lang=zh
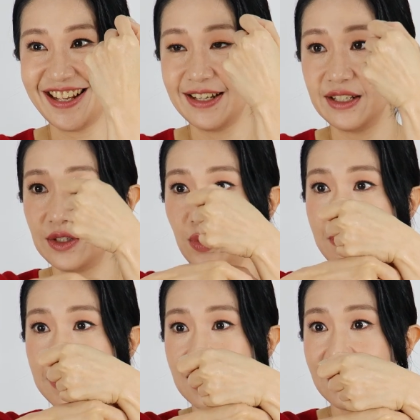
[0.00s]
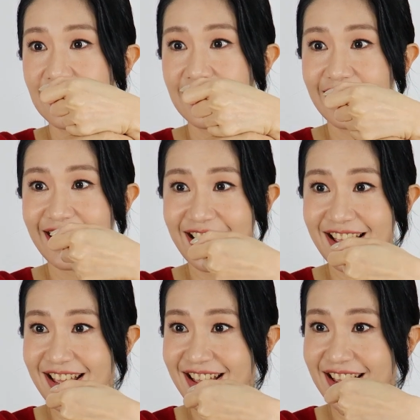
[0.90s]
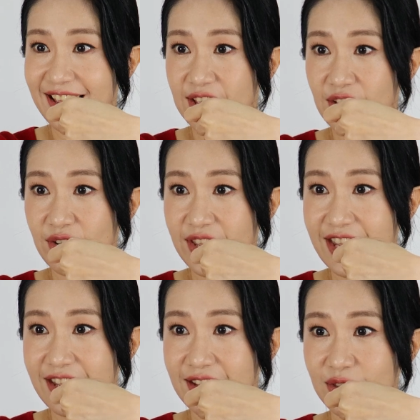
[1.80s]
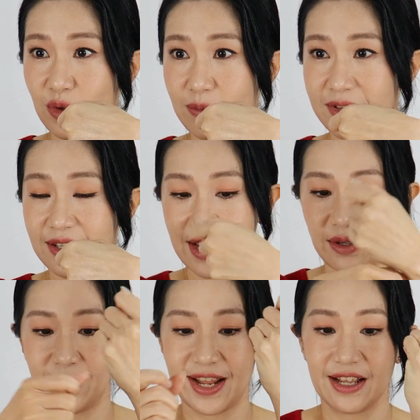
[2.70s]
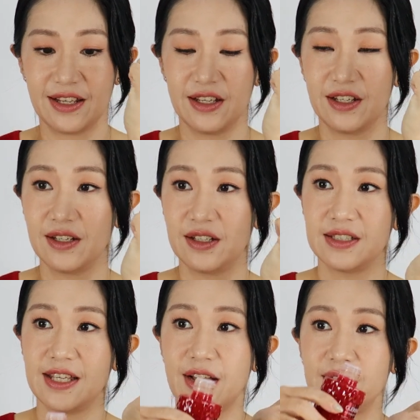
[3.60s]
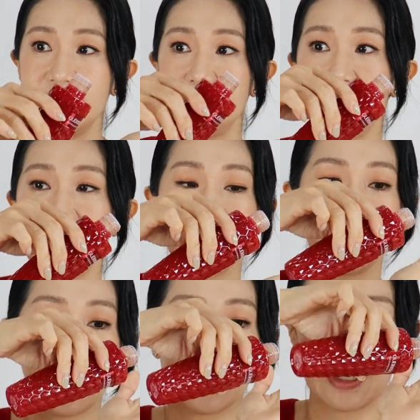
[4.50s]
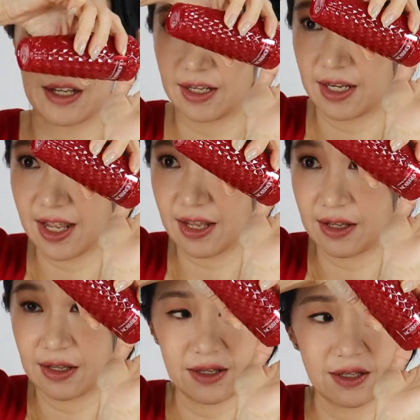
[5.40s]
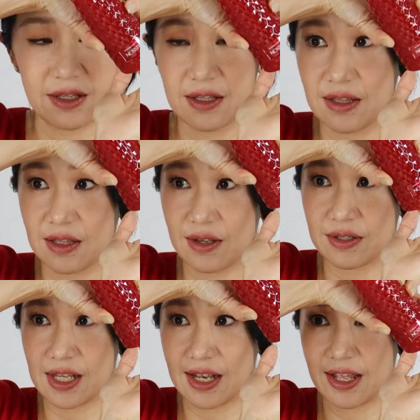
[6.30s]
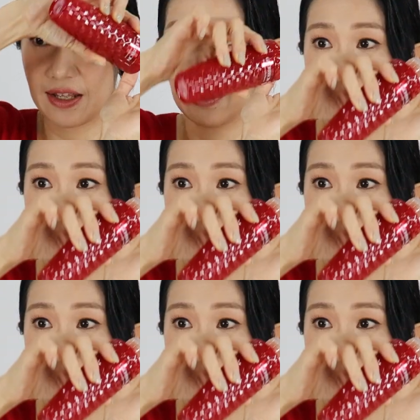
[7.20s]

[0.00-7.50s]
亮的对比，嗯、啊、，OK， 对比它有亮，再到这这样子，你看，你看，倒下来，